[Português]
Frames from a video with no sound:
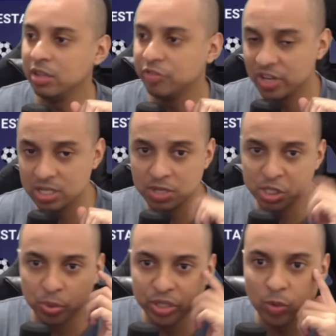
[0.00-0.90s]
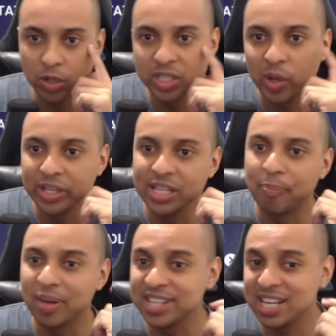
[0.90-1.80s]
infelizmente, por enquanto é o que dá
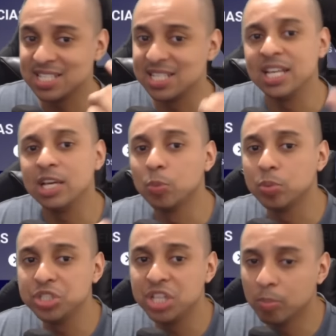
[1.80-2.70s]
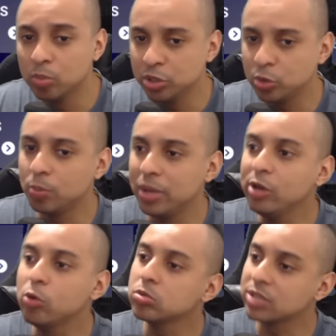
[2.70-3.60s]
para trazer. Eu podia muito bem
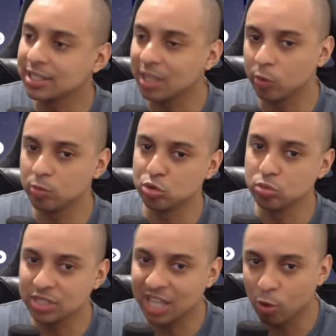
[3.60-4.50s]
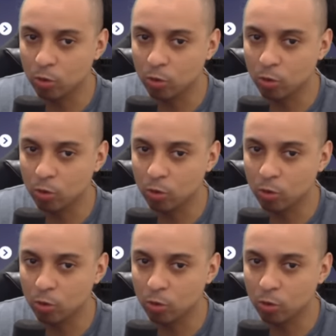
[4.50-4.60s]
contratar, juntar,